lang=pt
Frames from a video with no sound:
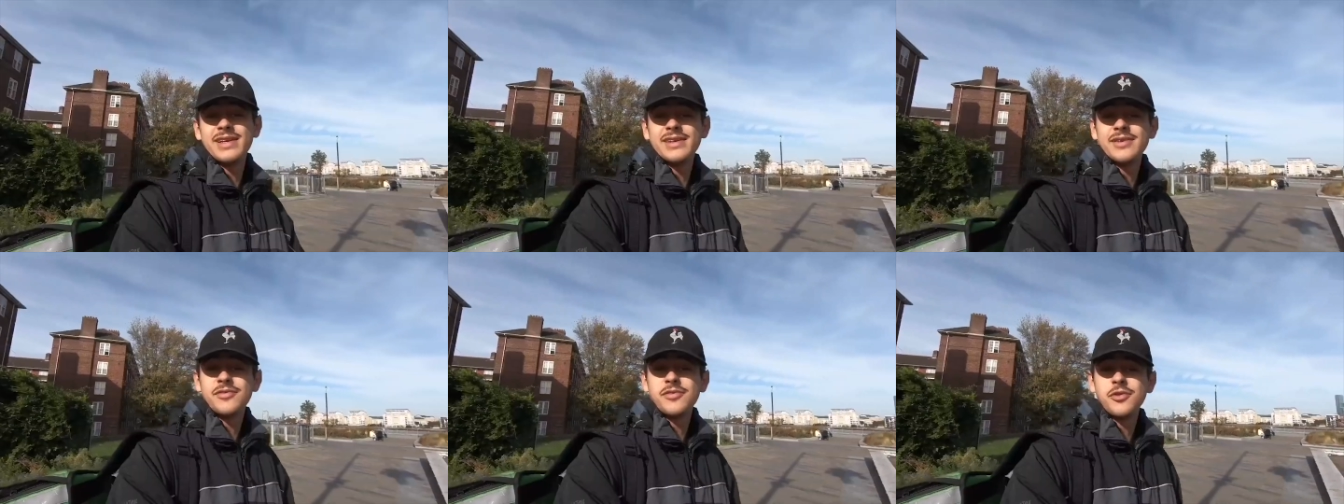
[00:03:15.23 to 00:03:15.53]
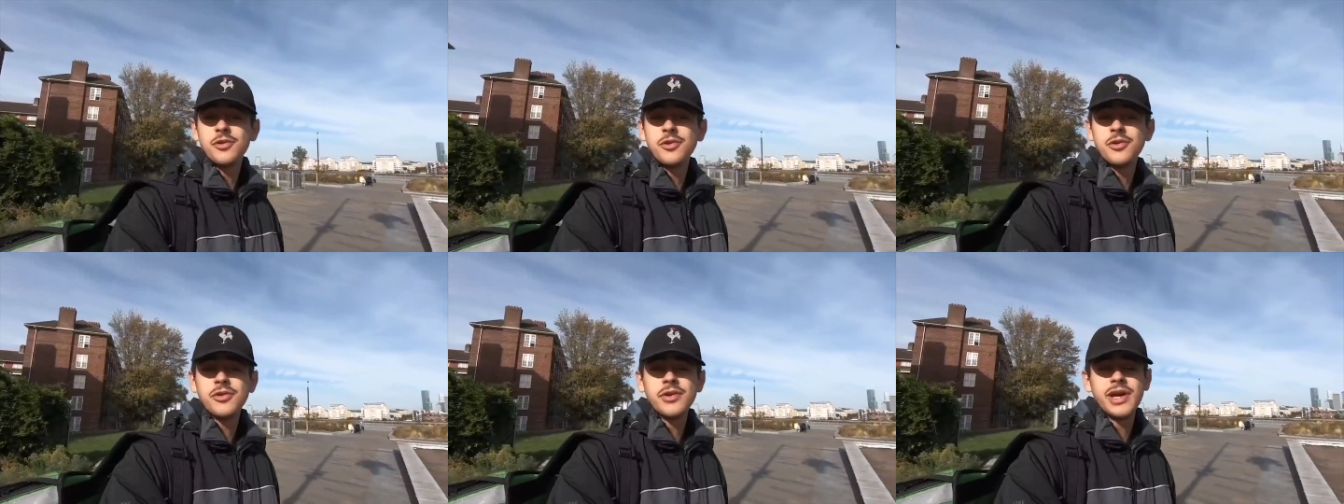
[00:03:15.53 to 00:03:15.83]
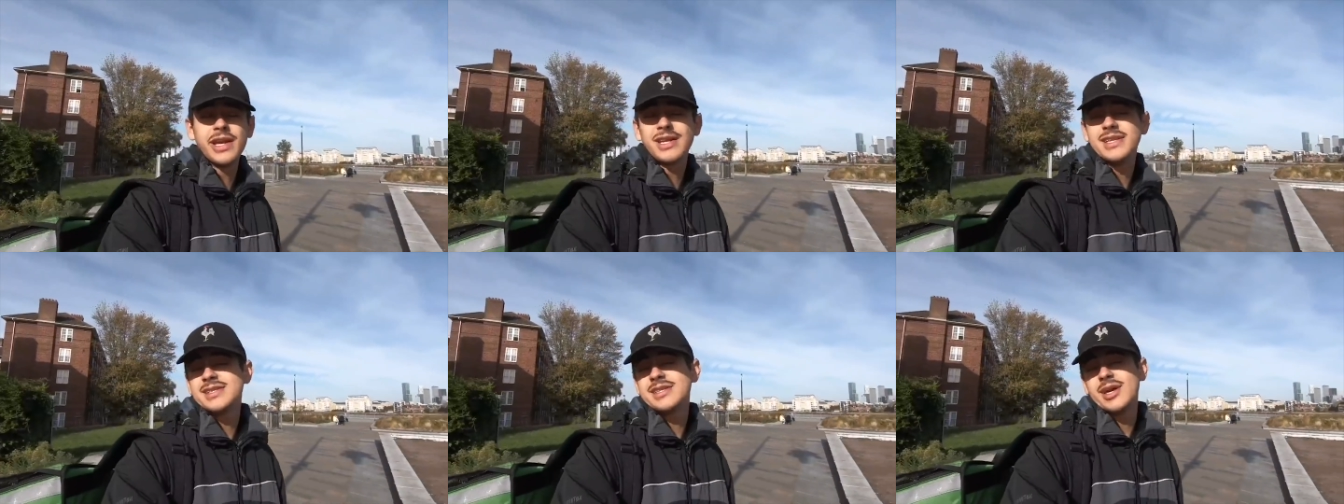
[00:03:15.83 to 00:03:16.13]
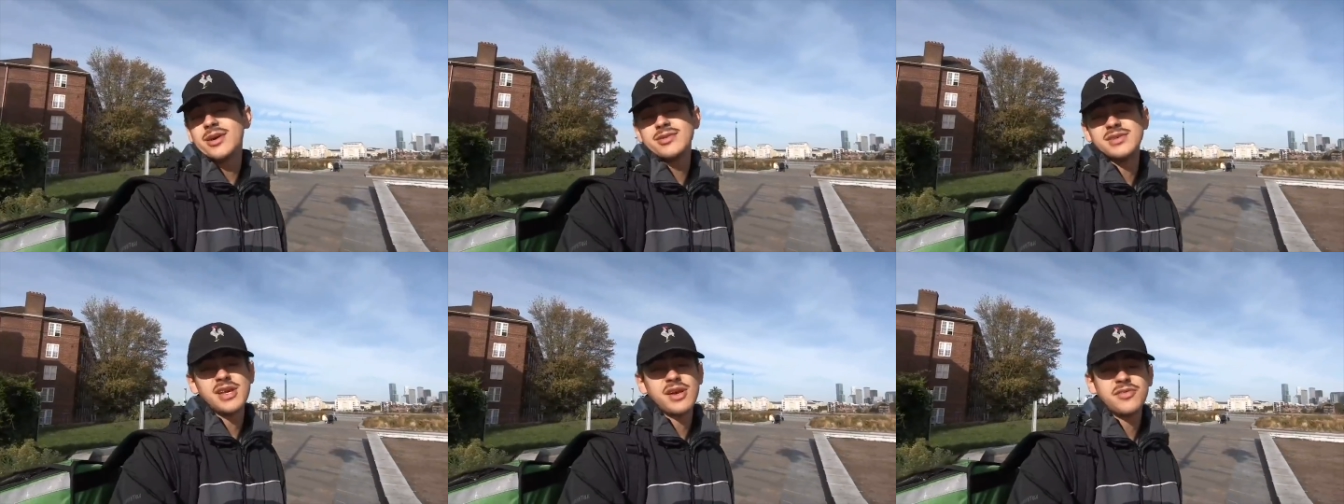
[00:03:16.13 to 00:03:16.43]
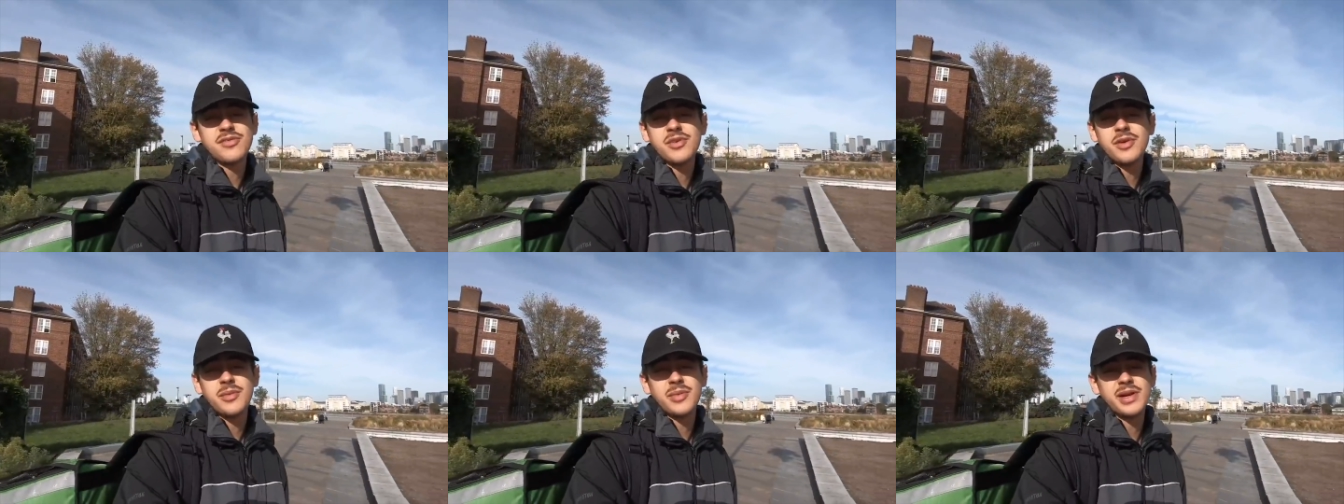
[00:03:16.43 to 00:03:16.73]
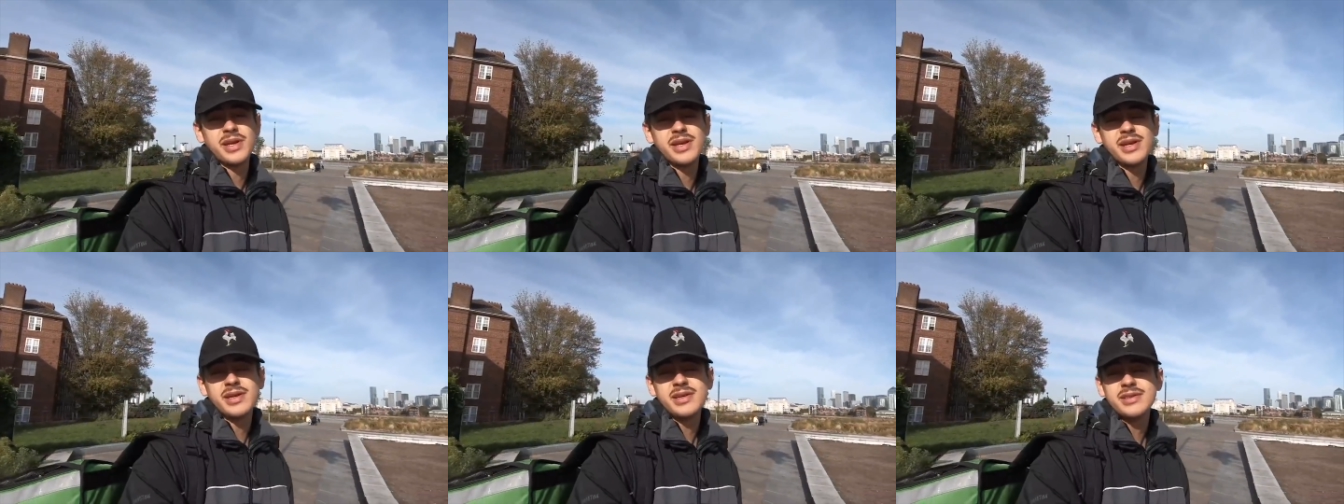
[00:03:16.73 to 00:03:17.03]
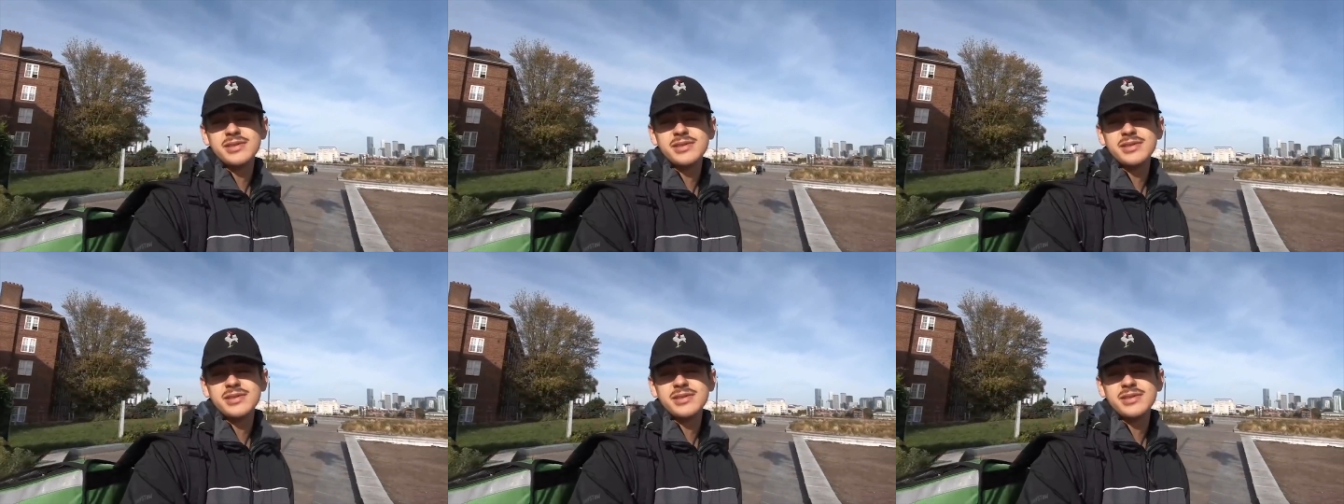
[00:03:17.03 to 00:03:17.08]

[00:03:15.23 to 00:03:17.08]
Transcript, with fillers: Vou reiniciar o desafio amanhã.